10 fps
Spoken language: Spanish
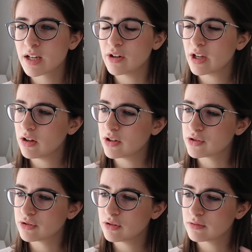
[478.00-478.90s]
Creo que lo he
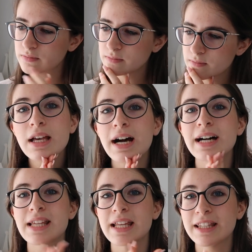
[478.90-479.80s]
dicho todo.
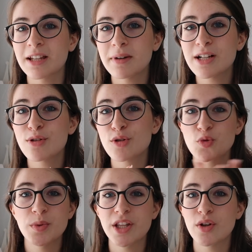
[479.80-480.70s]
Así que ni tan mal, solo he
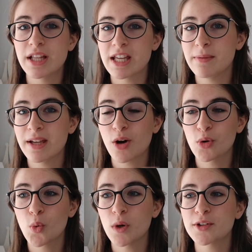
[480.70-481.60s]
suspendido el de química
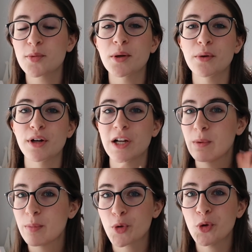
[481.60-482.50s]
con un 4 Pero bueno, que no
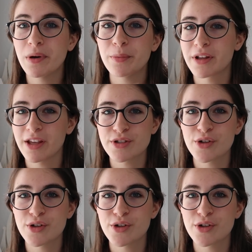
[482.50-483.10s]
me preocupa porque ya os